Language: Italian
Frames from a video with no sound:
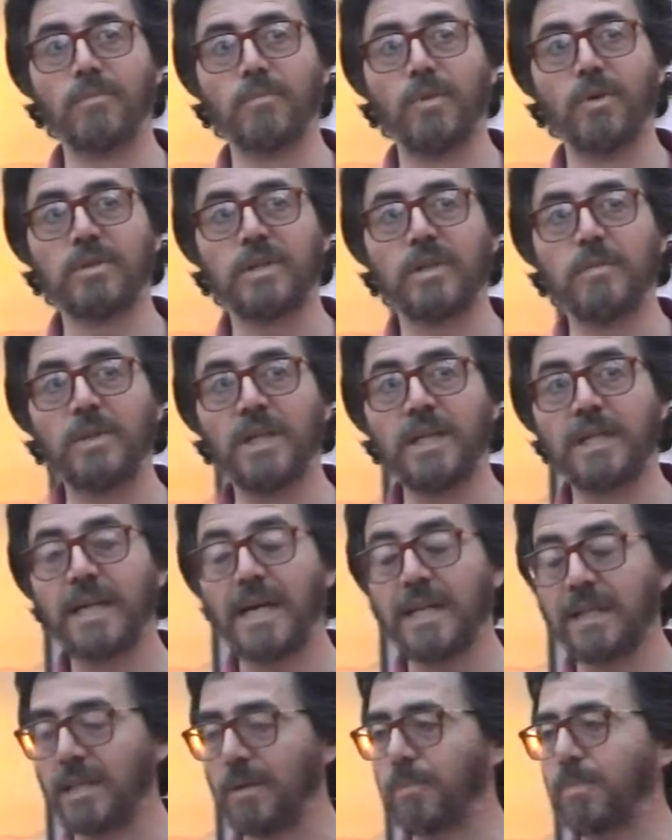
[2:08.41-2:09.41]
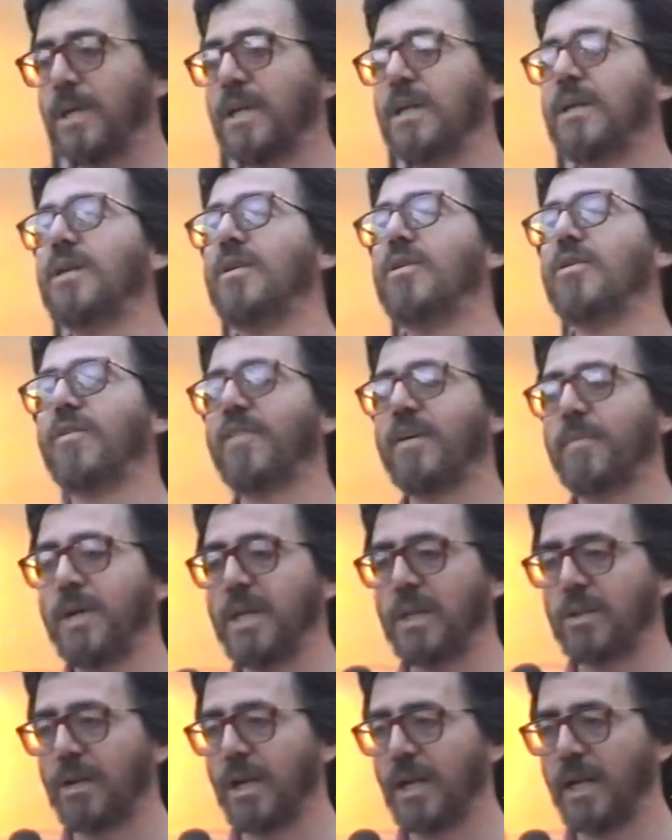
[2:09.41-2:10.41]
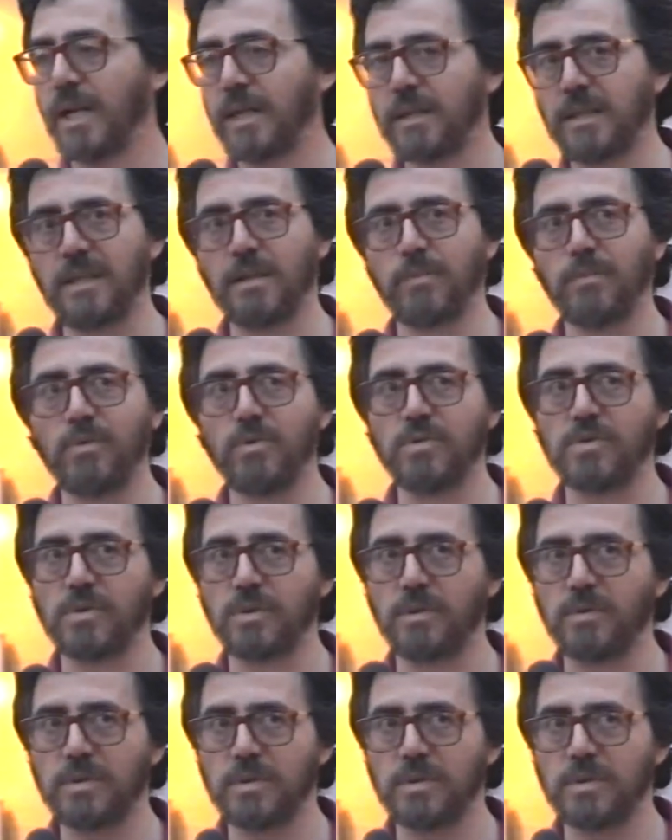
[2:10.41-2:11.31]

molti militanti e per il rinnovamento dell'arte in Abruzzo,